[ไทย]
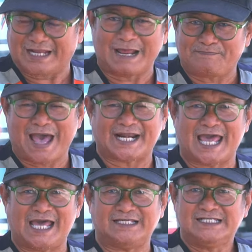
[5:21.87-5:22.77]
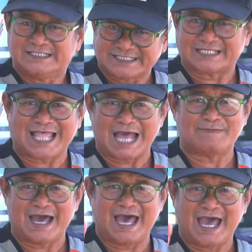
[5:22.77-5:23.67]
แต่รับปากฮะจะตา
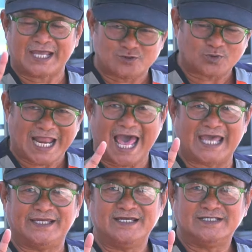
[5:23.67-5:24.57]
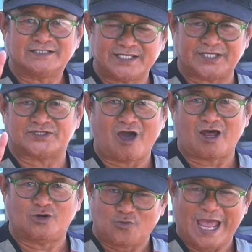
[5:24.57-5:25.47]
มหาให้ทุกรายที่ติด
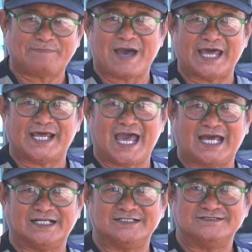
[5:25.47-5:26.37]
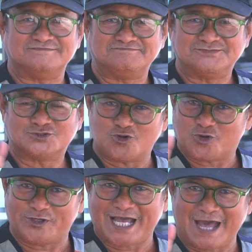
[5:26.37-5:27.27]
ต่อลุงแอปมานะฮะ
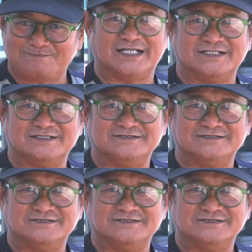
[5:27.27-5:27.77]
สู้ๆนะครับ